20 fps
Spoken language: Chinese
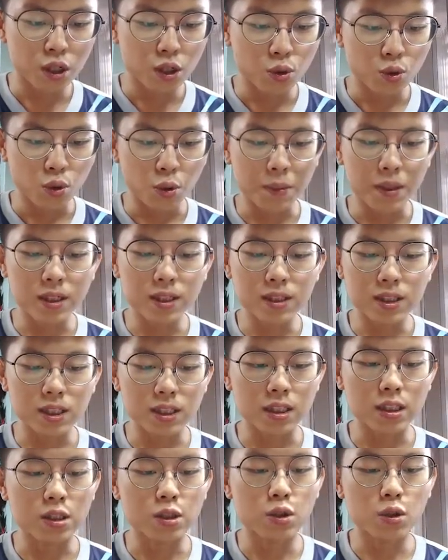我们一
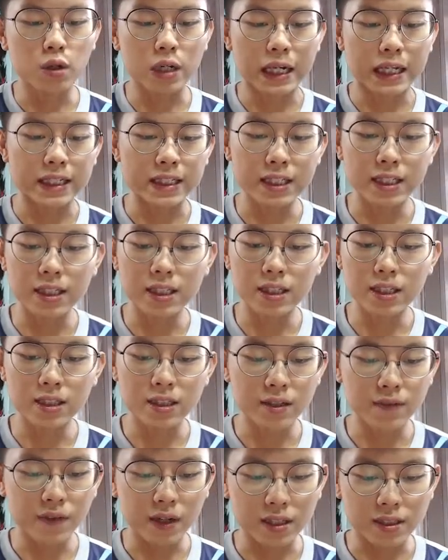起用零一二
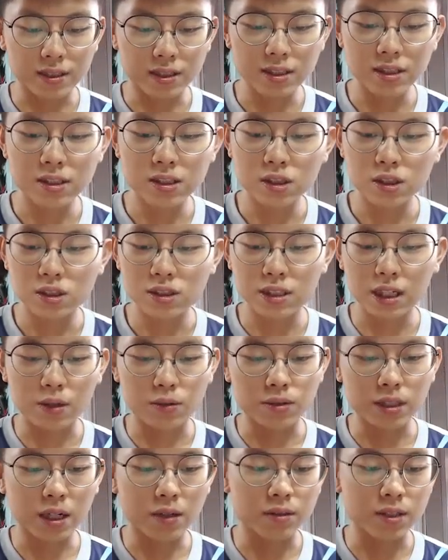的方式找
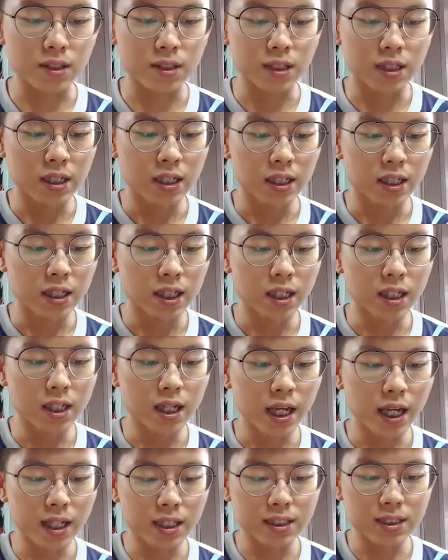到的二
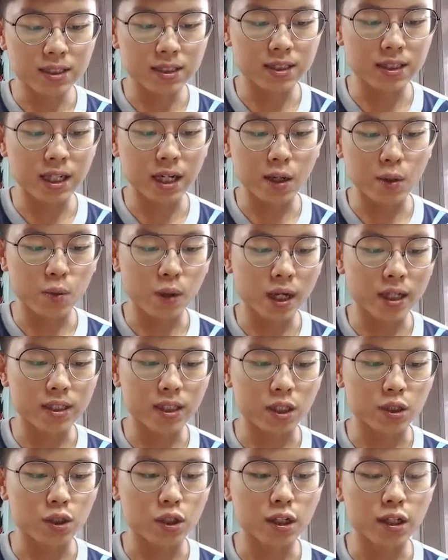x 加 y
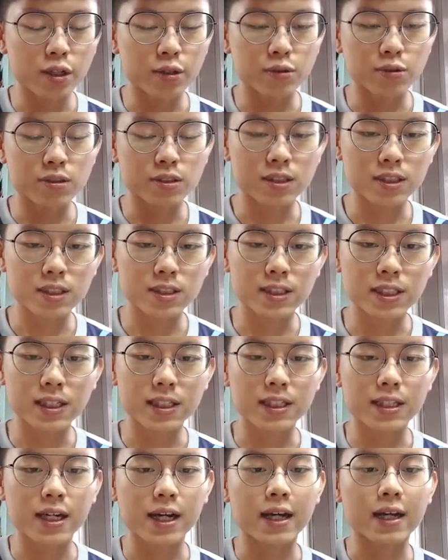等于六的这
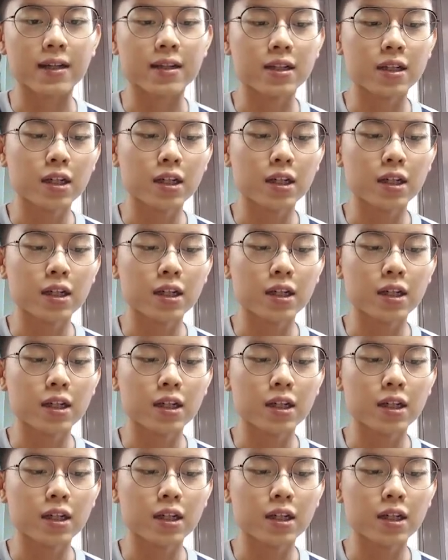个啊。